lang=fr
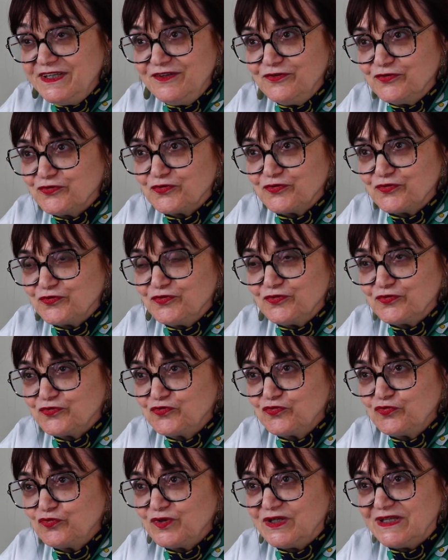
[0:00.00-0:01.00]
vie de,
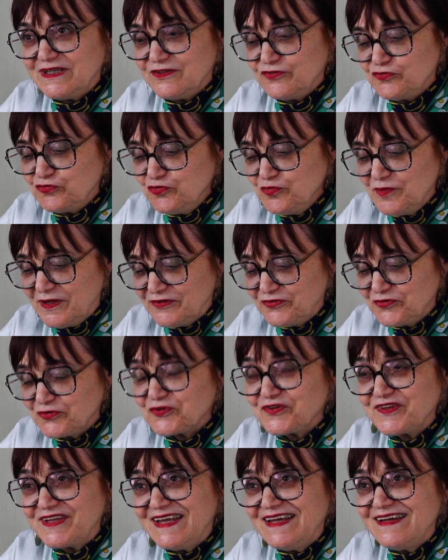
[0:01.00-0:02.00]
tous les humains
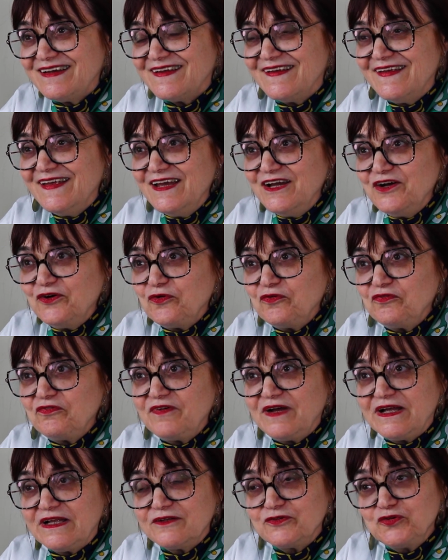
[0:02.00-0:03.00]
sur Terre.
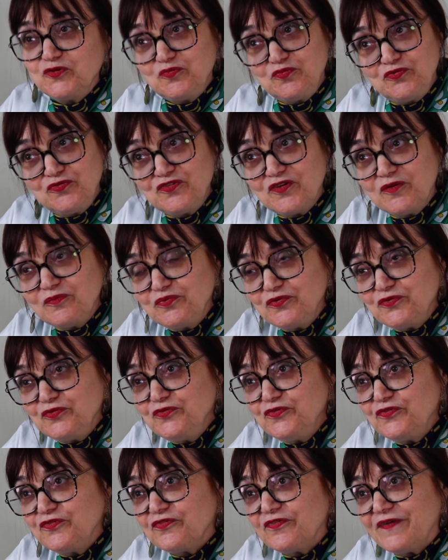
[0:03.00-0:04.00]
On va de plus en
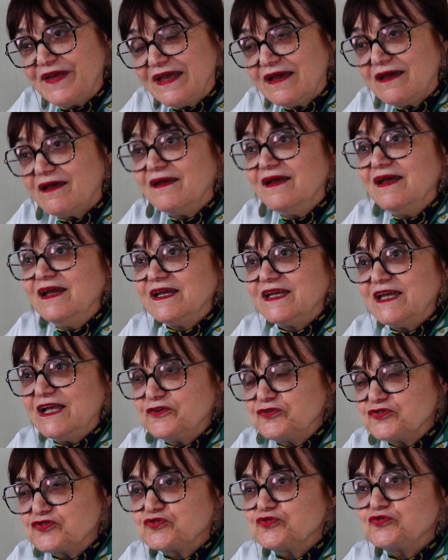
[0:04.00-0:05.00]
plus vers
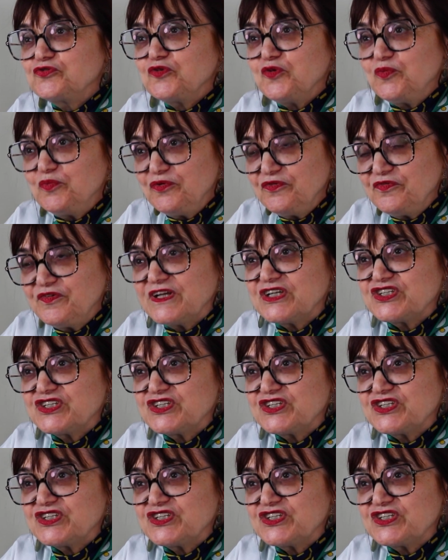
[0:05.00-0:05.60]
quelque chose qu'on peut